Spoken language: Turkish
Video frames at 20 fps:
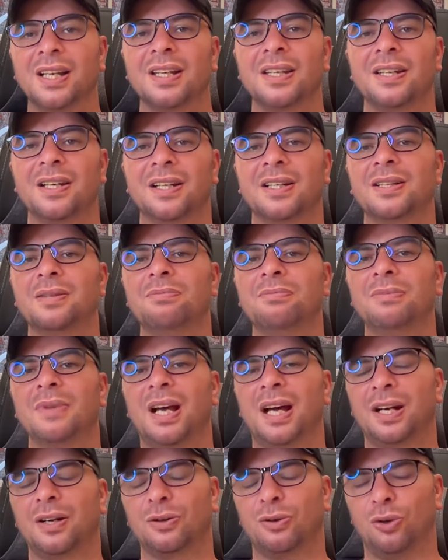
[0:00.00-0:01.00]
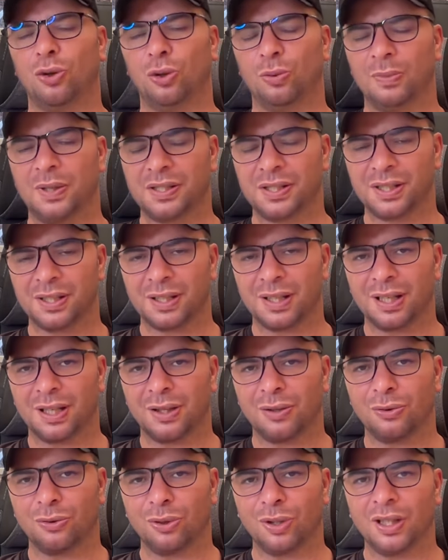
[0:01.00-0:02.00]
yakımlar
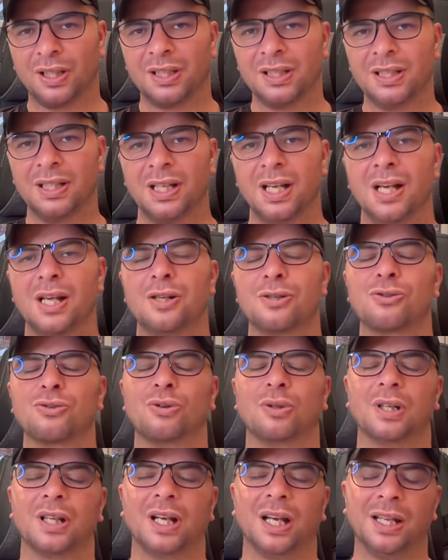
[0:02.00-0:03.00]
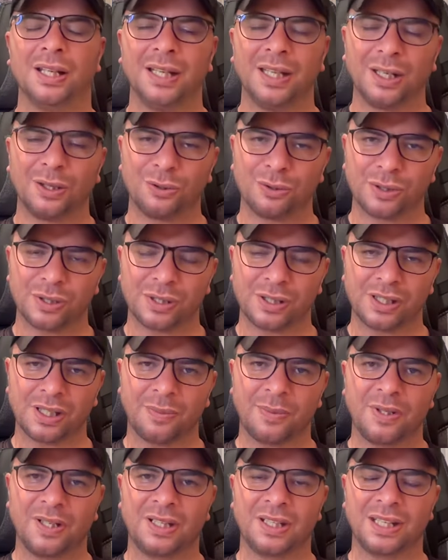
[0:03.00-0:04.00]
olmasından dolayı Solana
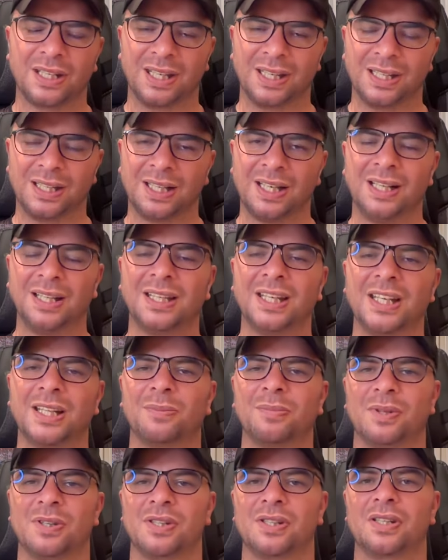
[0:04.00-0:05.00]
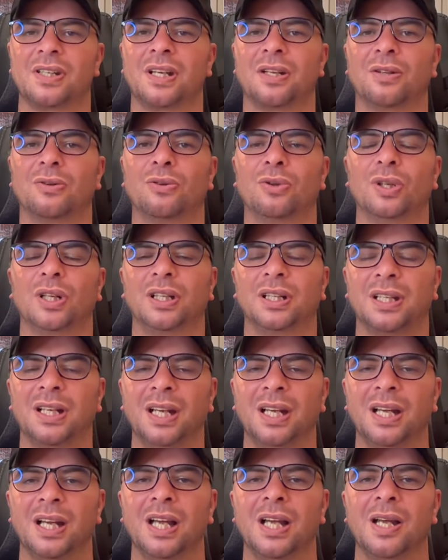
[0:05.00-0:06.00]
ekosisteminin gelir elde etmesinden dolayı
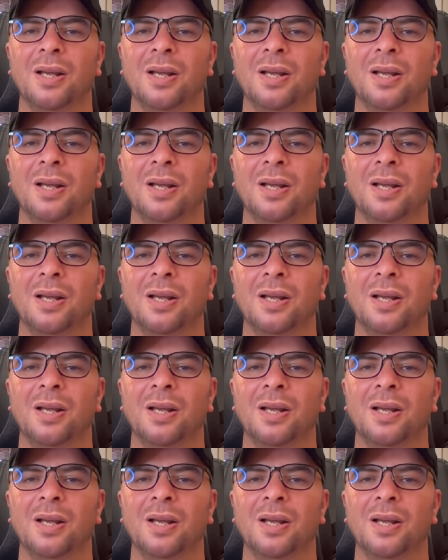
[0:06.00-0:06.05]
da